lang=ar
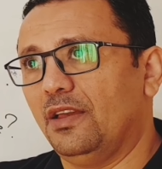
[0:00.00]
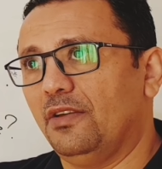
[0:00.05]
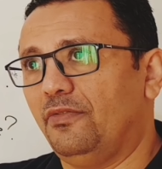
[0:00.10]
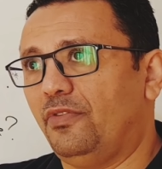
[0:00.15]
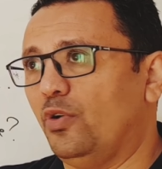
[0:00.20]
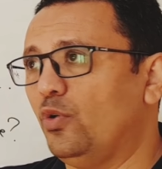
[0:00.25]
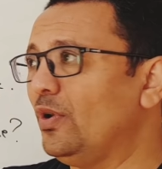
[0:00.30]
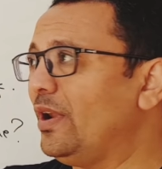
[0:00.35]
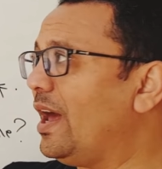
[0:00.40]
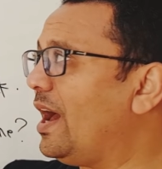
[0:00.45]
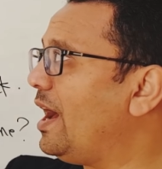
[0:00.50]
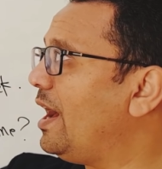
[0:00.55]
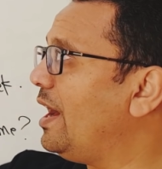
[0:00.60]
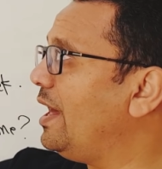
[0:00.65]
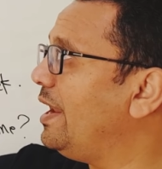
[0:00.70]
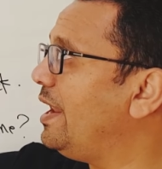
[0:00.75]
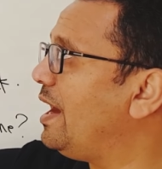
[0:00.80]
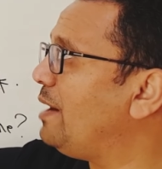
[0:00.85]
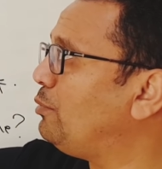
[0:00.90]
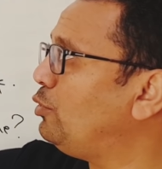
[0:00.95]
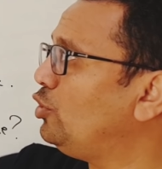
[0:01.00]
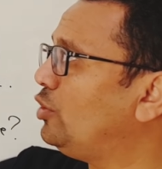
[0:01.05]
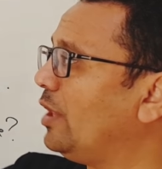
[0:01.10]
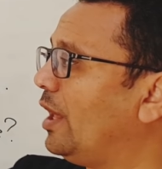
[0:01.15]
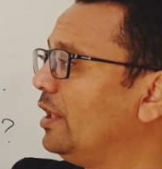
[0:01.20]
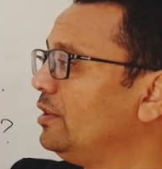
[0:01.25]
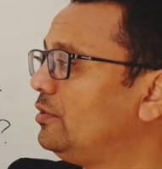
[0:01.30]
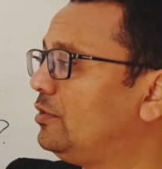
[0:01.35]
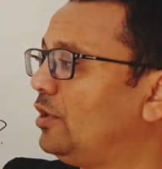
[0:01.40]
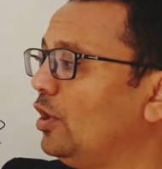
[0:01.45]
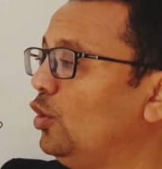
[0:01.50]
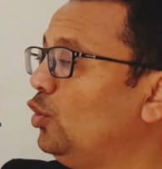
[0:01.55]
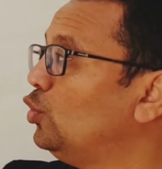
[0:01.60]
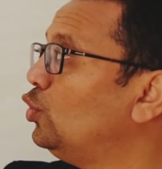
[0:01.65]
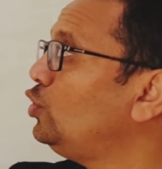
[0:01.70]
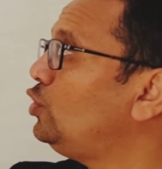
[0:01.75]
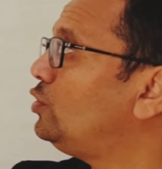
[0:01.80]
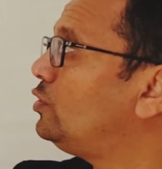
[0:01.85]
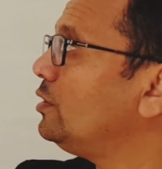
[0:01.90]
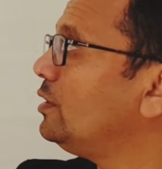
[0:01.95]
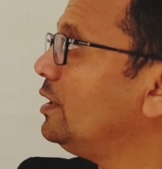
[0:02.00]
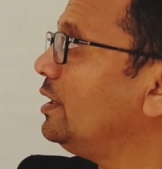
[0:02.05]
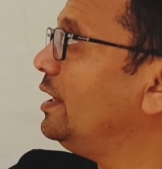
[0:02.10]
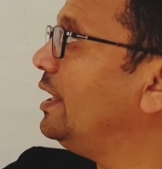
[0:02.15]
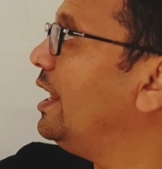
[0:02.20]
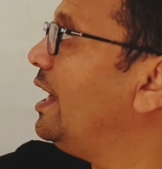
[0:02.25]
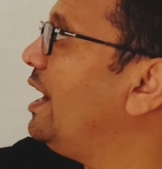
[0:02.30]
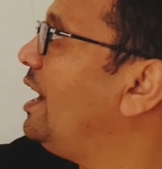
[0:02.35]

فهنا لابد أن تعود إلى